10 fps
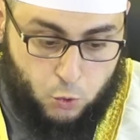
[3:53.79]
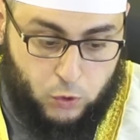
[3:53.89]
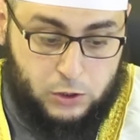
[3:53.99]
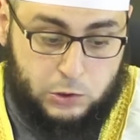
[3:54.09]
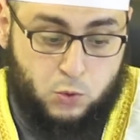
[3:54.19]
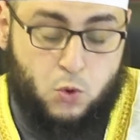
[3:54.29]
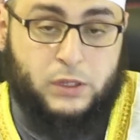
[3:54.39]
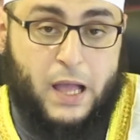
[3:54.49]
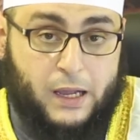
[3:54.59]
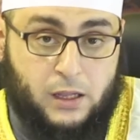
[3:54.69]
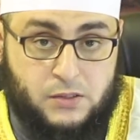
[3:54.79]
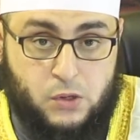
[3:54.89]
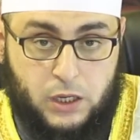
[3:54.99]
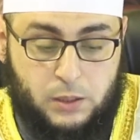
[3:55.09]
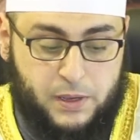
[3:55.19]
ويطلقون على
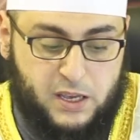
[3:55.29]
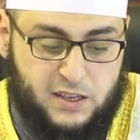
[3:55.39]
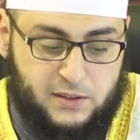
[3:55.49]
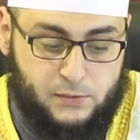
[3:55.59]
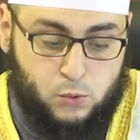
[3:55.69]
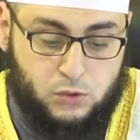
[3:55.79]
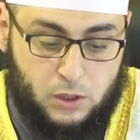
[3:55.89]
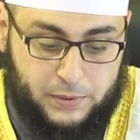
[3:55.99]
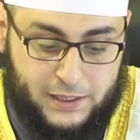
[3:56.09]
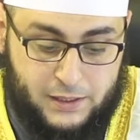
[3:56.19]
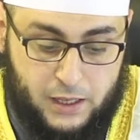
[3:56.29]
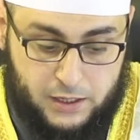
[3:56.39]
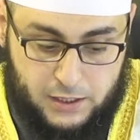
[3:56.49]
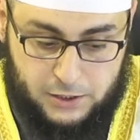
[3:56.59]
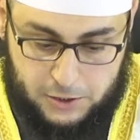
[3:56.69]
صاحبه ذو طبع
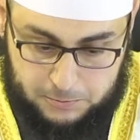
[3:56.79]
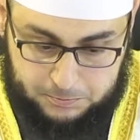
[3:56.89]
ناري